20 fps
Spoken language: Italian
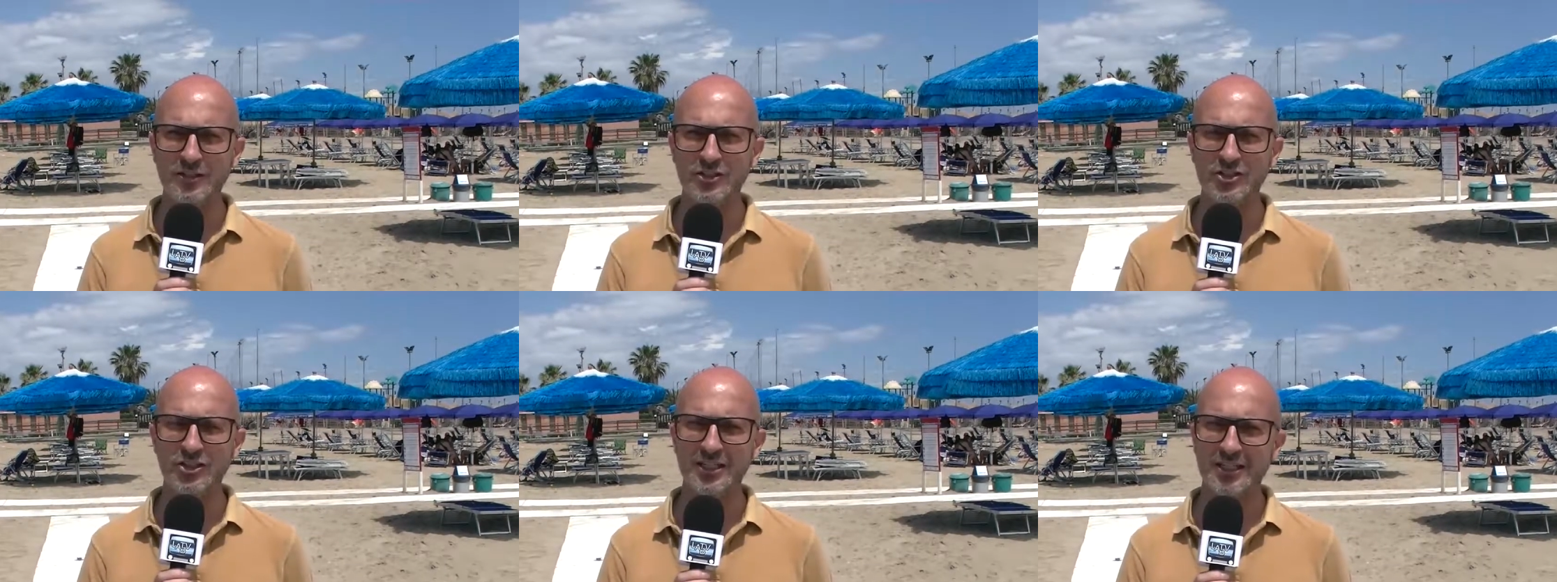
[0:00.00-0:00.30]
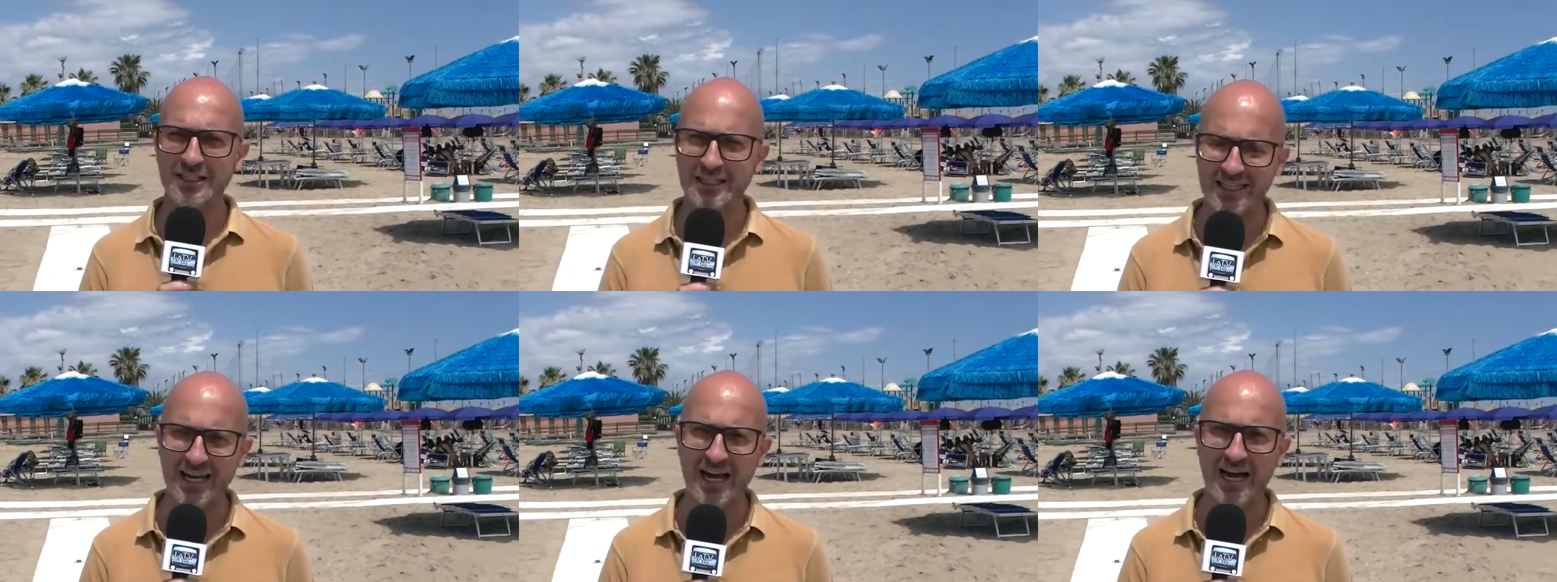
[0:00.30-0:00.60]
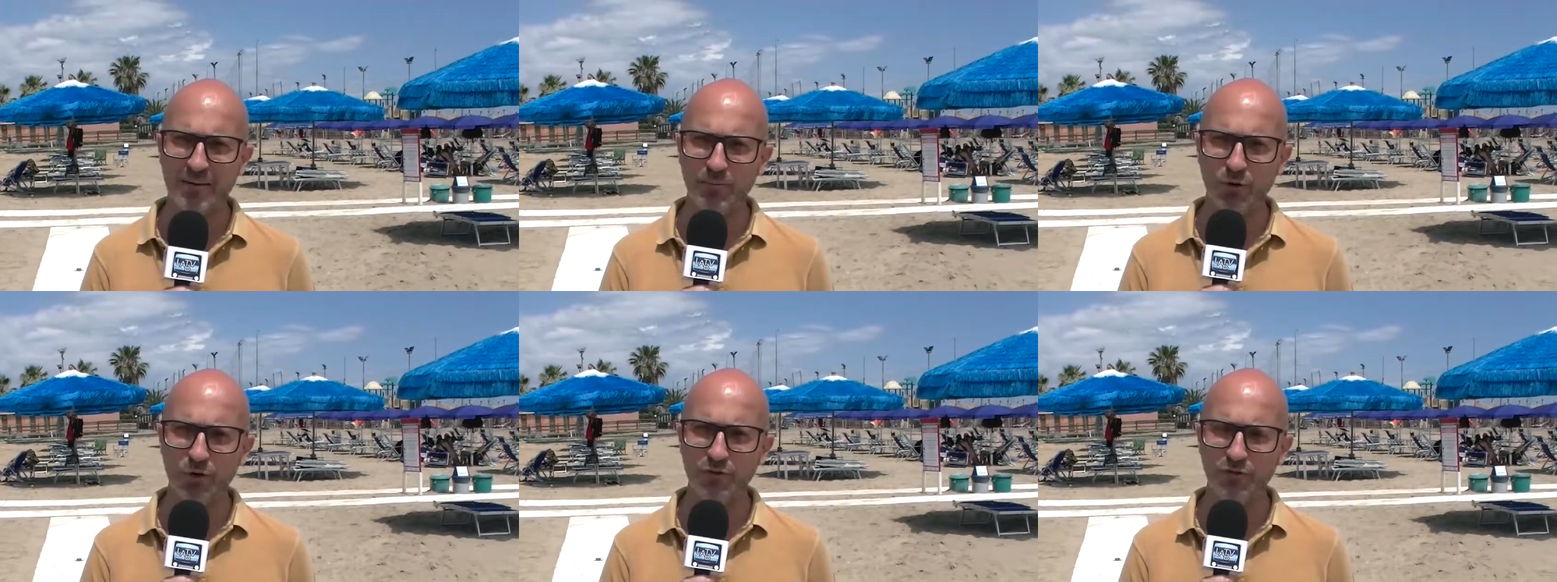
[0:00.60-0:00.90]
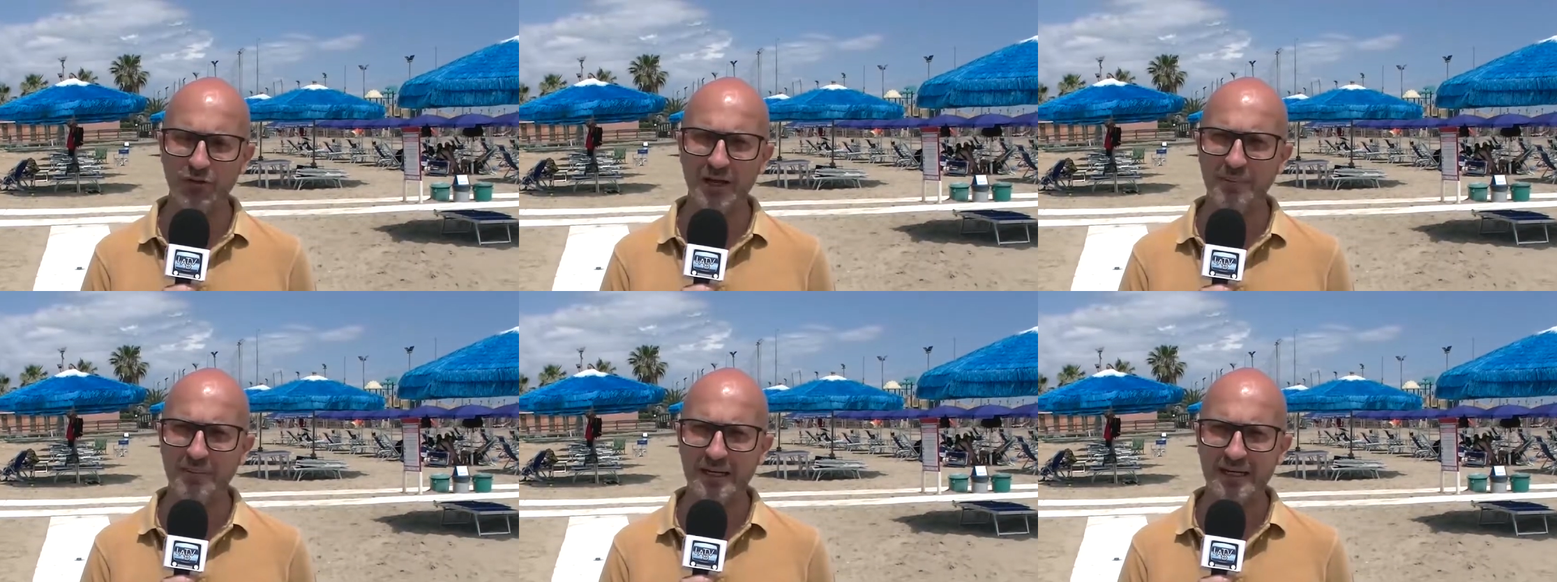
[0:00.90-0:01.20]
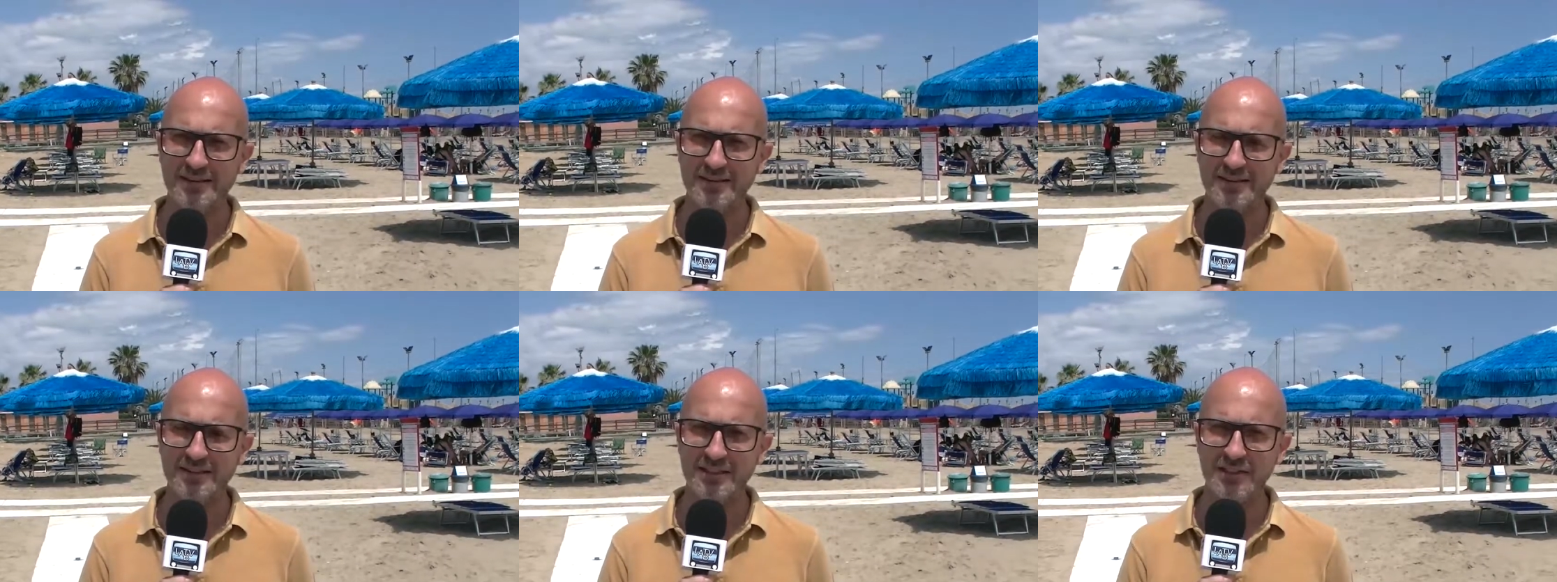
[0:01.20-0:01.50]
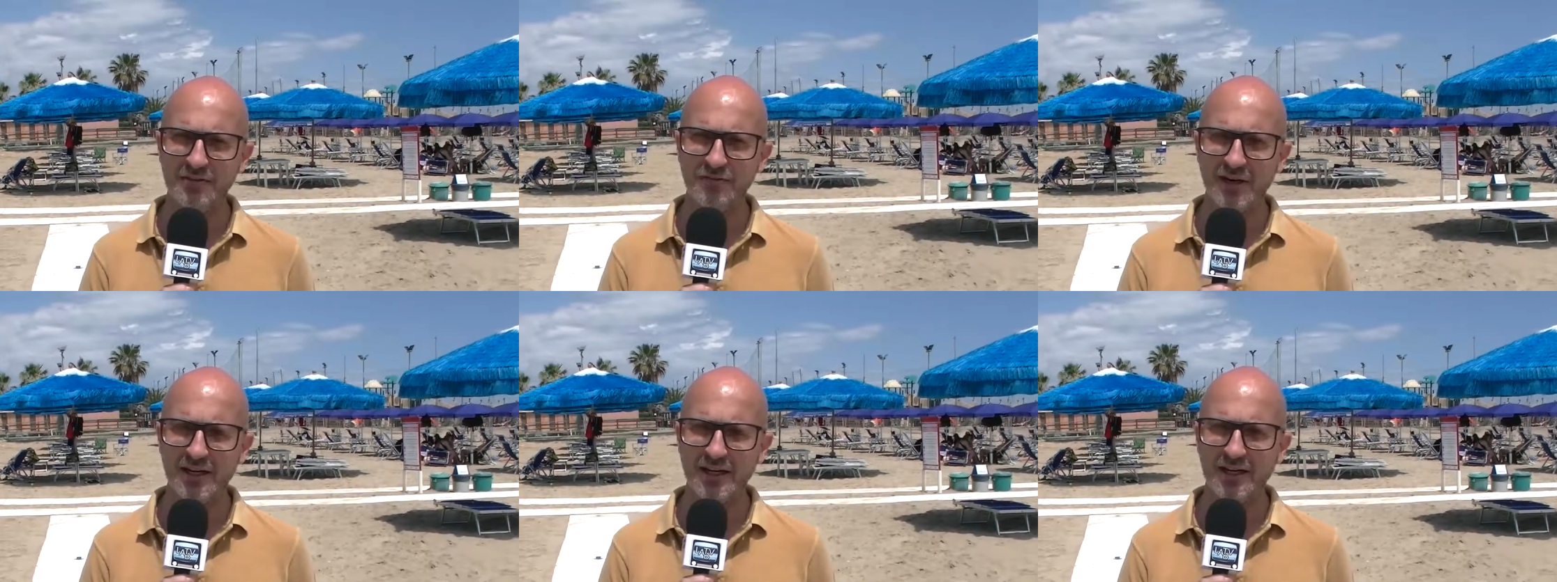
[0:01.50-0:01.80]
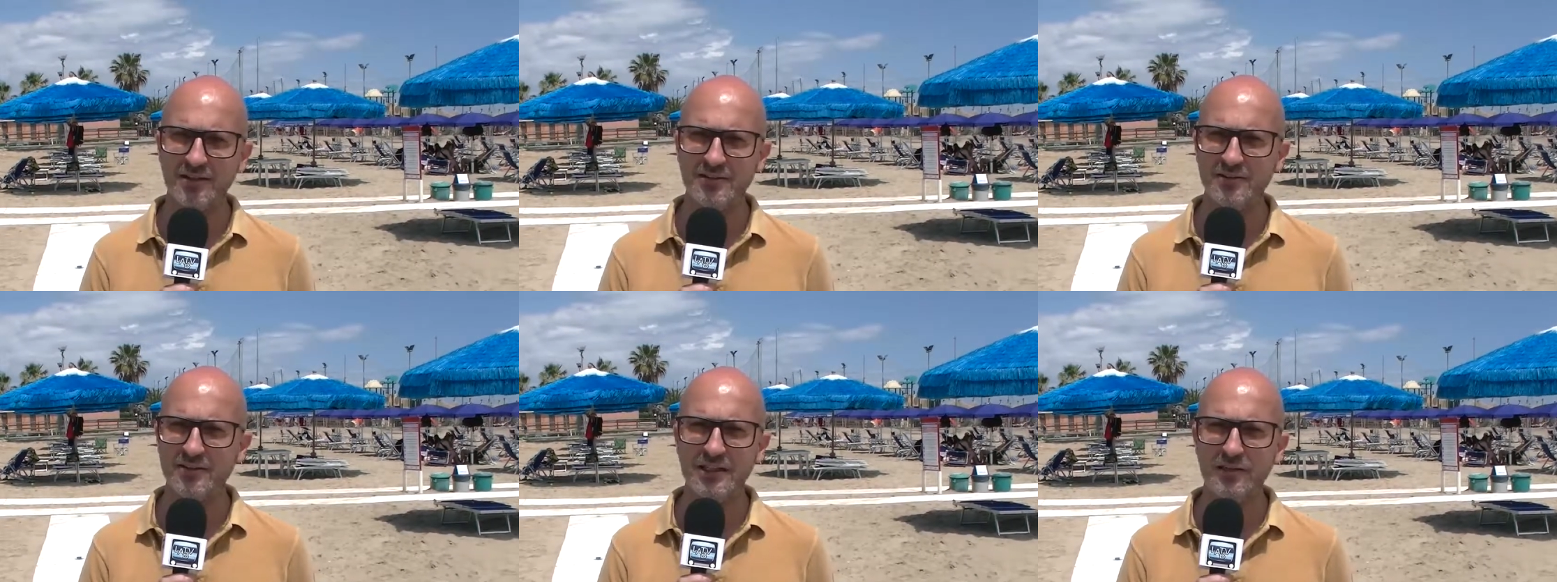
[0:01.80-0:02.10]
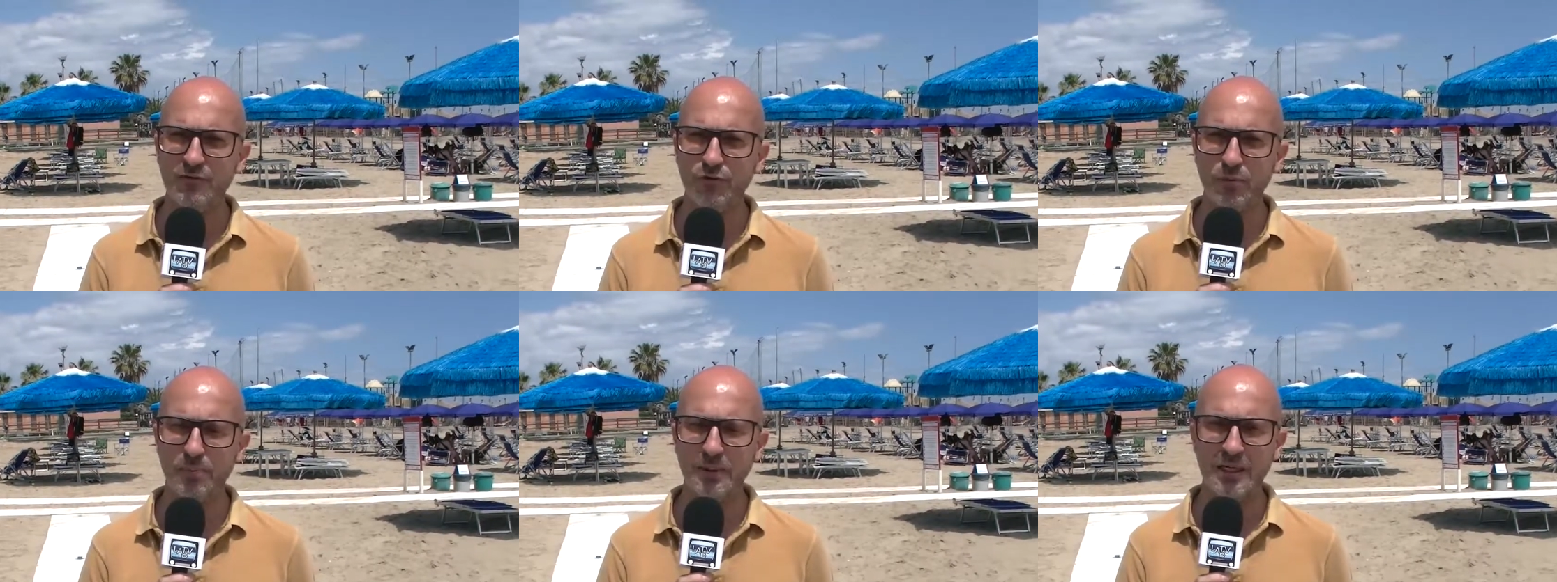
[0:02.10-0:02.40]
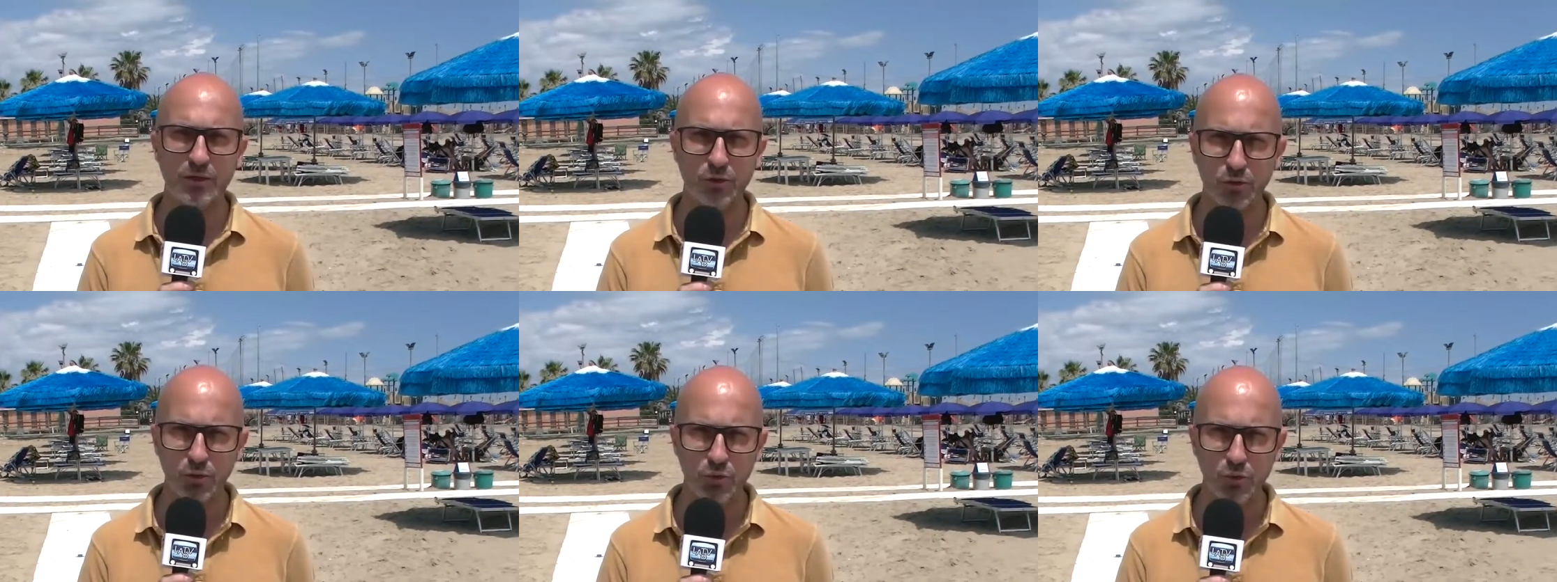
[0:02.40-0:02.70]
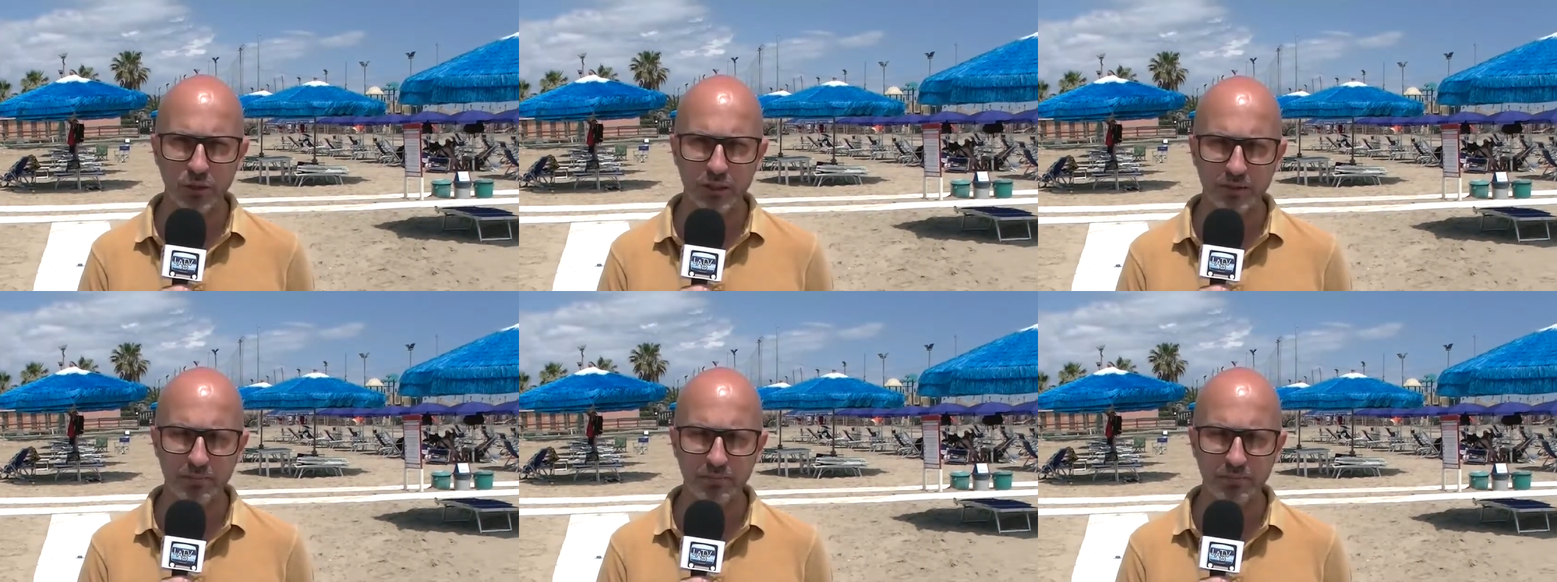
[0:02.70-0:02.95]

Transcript: cerchiamo ovviamente di fare il tifo per lui,